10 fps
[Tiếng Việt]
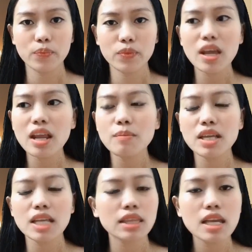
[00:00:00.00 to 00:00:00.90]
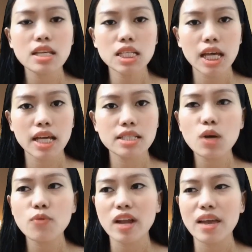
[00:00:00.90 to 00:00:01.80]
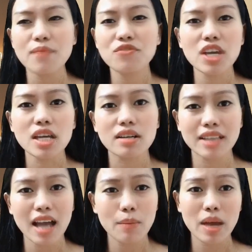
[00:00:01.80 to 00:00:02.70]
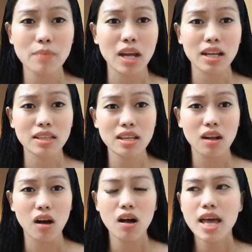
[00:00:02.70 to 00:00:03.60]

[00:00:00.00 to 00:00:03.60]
nên em lại nhắn tin như thế chứ không phải là em vì người ta mà em nhắn cái tin đó